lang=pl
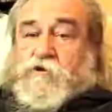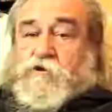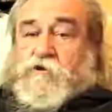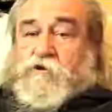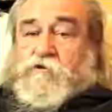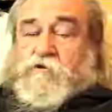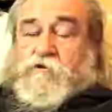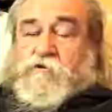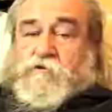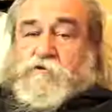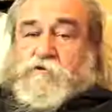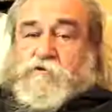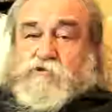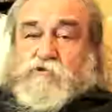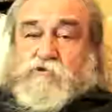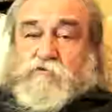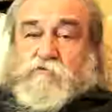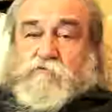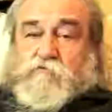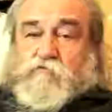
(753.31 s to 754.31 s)
i
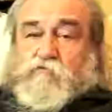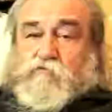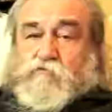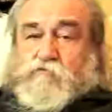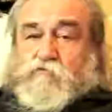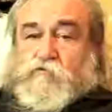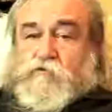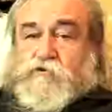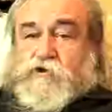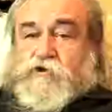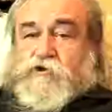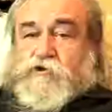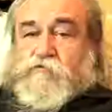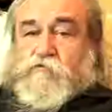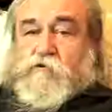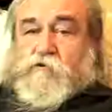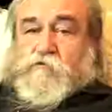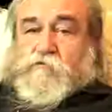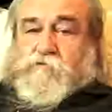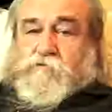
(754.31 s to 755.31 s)
co
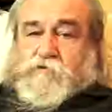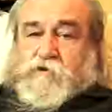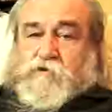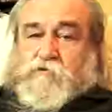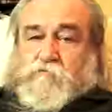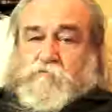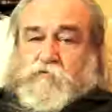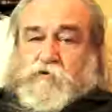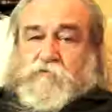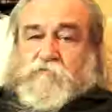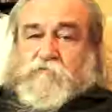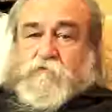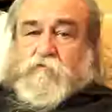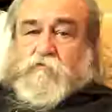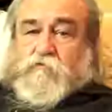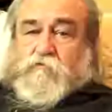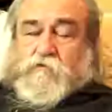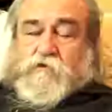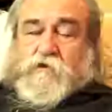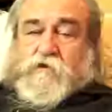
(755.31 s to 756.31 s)
uderzyło tego
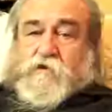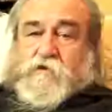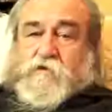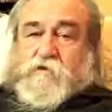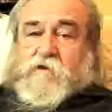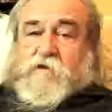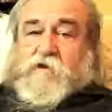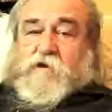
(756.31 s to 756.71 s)
płetwonurka,